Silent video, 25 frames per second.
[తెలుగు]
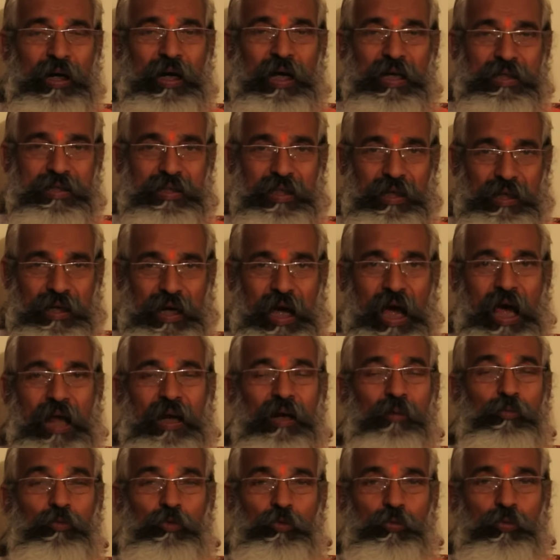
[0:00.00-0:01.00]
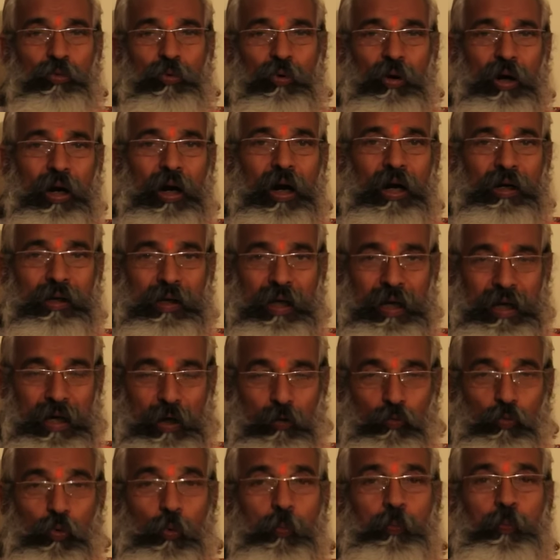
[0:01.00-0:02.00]
కాస్త కారము
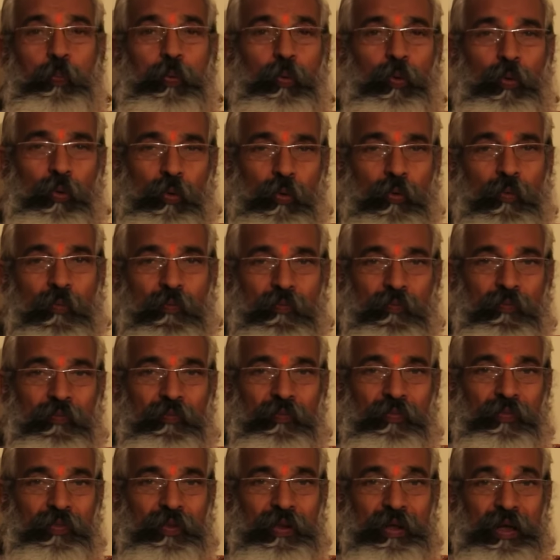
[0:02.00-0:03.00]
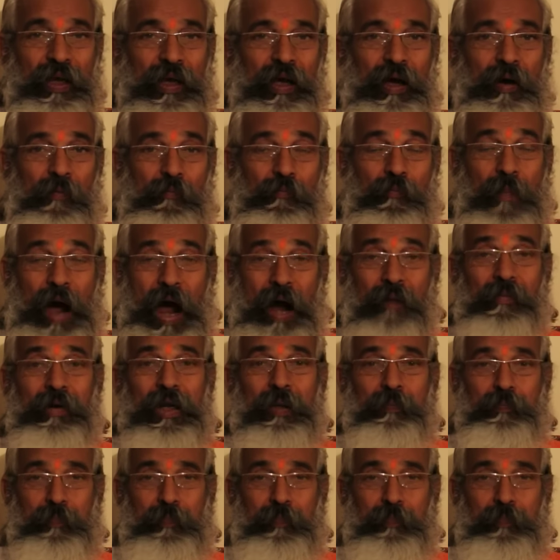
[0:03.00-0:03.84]
అట్లాగే ఉప్పు మామిడి